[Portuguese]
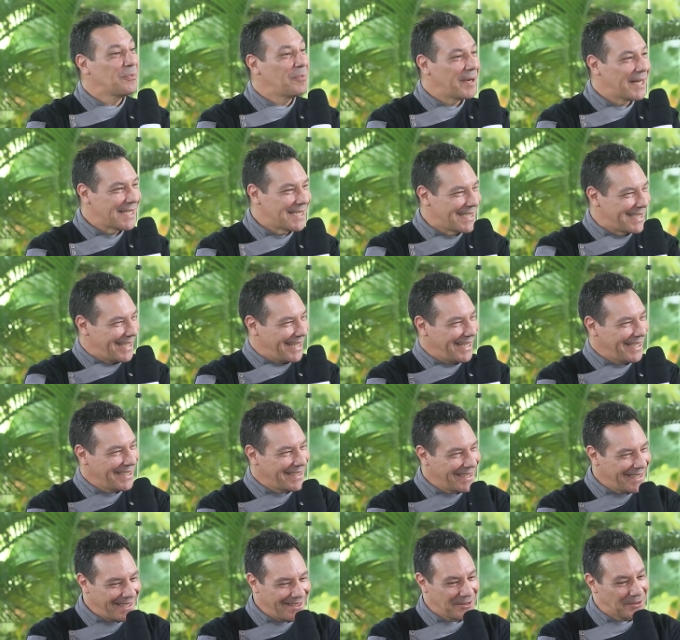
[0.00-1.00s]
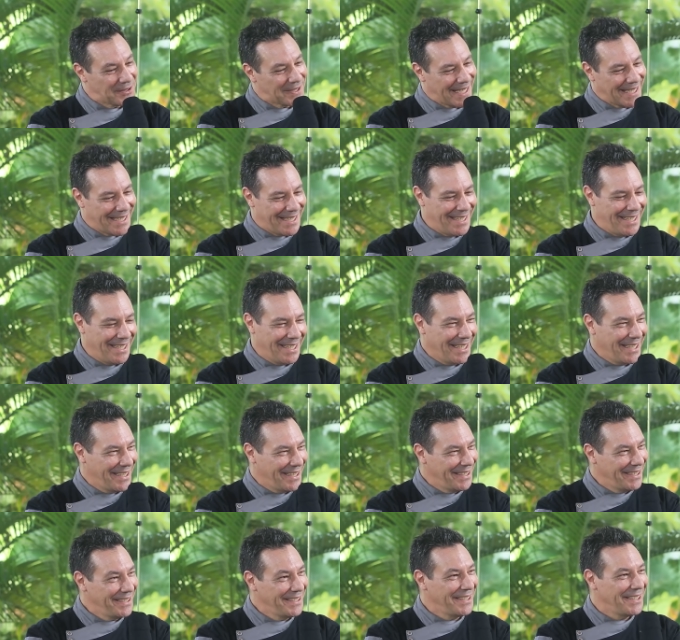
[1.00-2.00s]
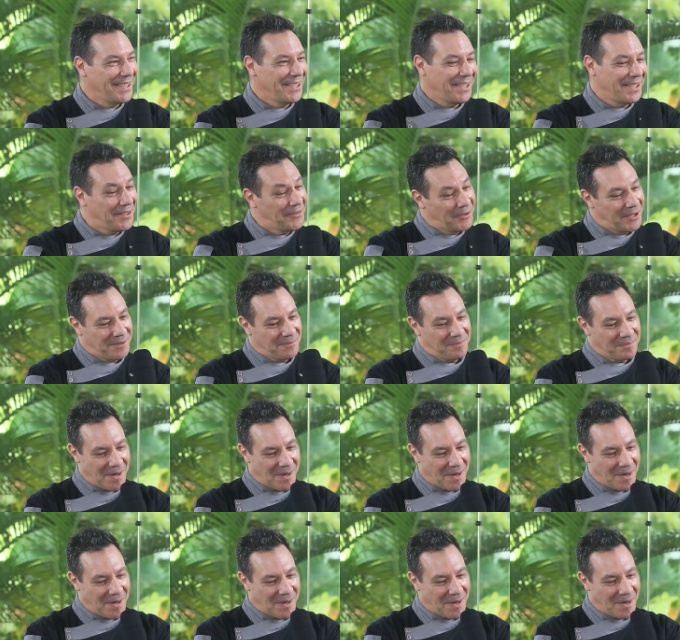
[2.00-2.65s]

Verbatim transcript: é um prazer tê-los aqui e, bueno,